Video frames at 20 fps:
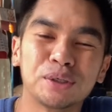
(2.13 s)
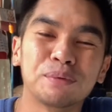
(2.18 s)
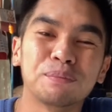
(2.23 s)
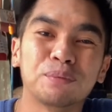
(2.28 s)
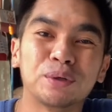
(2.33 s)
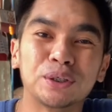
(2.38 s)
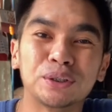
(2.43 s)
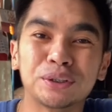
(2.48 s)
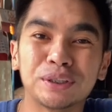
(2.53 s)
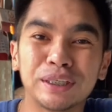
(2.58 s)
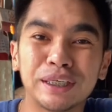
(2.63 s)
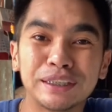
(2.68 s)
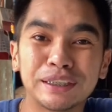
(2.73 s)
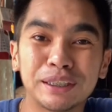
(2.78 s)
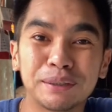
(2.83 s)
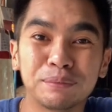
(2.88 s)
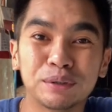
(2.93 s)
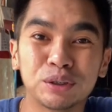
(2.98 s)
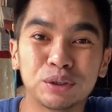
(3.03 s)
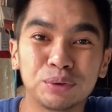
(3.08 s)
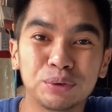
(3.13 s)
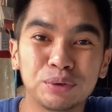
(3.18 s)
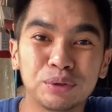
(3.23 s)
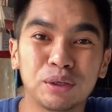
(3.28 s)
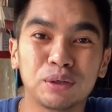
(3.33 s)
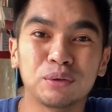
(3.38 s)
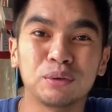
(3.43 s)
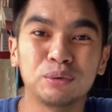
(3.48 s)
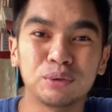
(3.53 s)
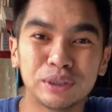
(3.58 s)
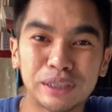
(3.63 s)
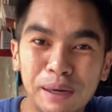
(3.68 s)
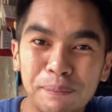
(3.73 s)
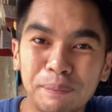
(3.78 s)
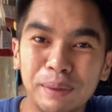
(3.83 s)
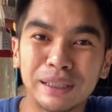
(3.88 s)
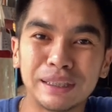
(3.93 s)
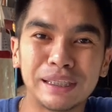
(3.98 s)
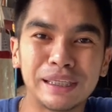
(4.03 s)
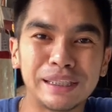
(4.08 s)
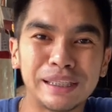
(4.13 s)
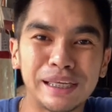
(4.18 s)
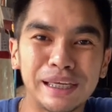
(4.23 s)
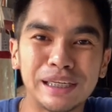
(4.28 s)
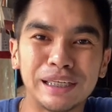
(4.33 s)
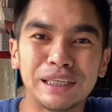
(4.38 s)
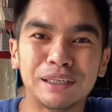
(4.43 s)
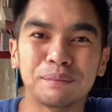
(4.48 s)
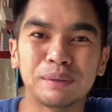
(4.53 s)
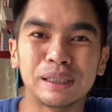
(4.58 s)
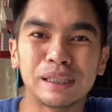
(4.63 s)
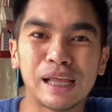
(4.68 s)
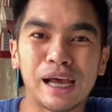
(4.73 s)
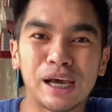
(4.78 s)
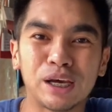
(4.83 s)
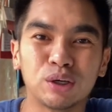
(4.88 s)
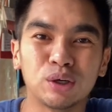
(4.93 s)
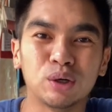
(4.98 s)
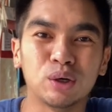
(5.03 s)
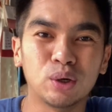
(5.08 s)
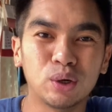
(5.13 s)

For today's episode, usapang detailing naman tayo